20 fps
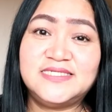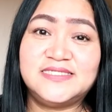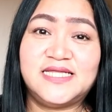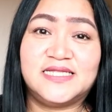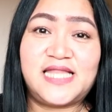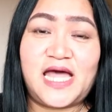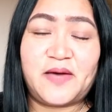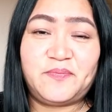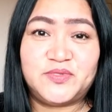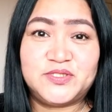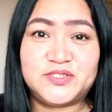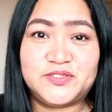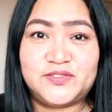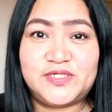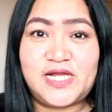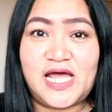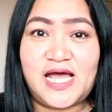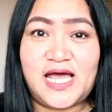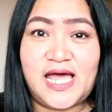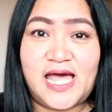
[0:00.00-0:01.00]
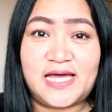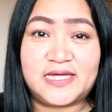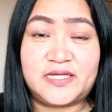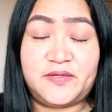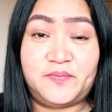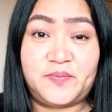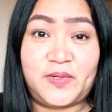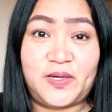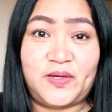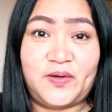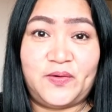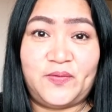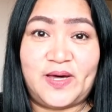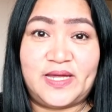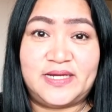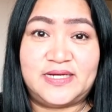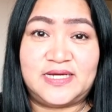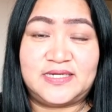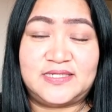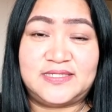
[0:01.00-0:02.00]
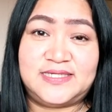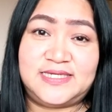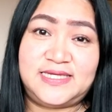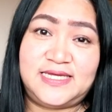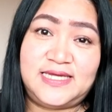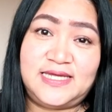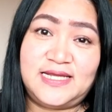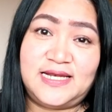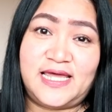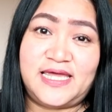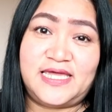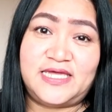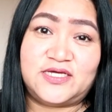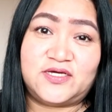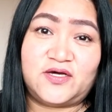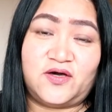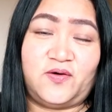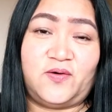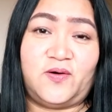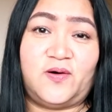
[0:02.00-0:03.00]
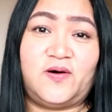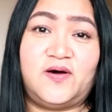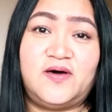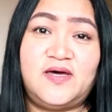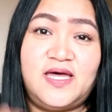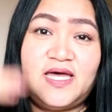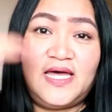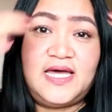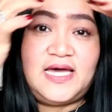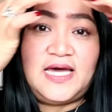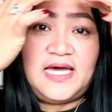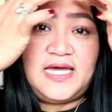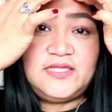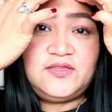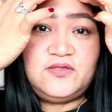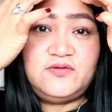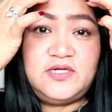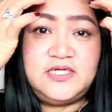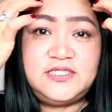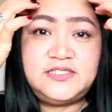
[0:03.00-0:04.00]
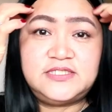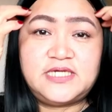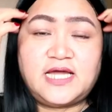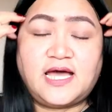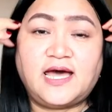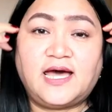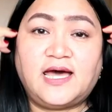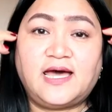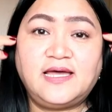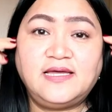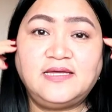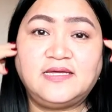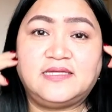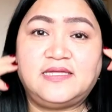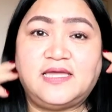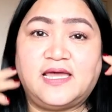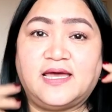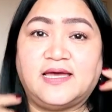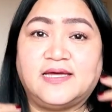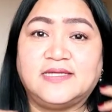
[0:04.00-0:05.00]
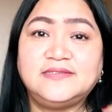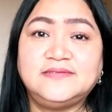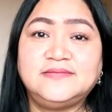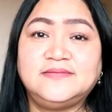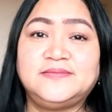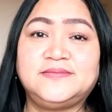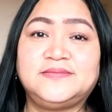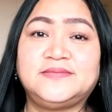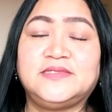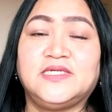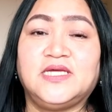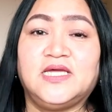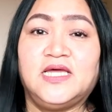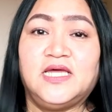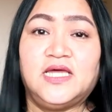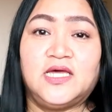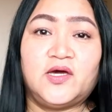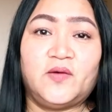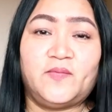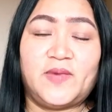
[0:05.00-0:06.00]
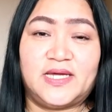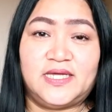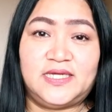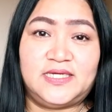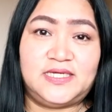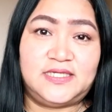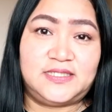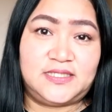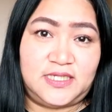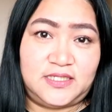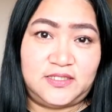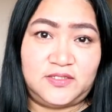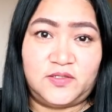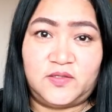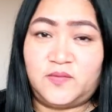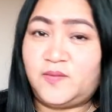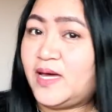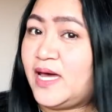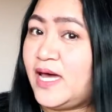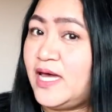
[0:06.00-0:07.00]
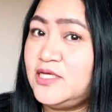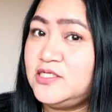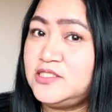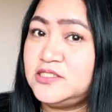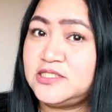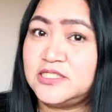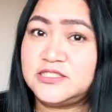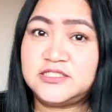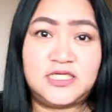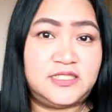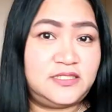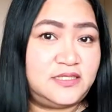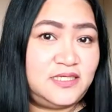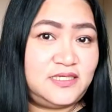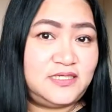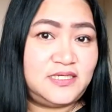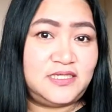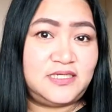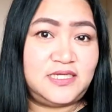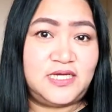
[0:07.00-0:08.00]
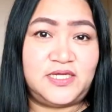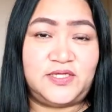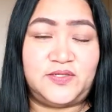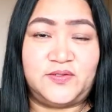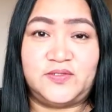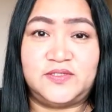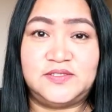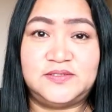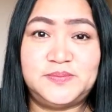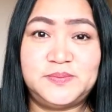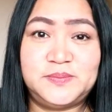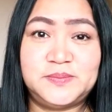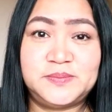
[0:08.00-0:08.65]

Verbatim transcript: natapos ko na ang aking paggawa ng kilay ko. Ito na siya. Ayan. Kung makikita nyo, maayos na siyang tignan ngayon.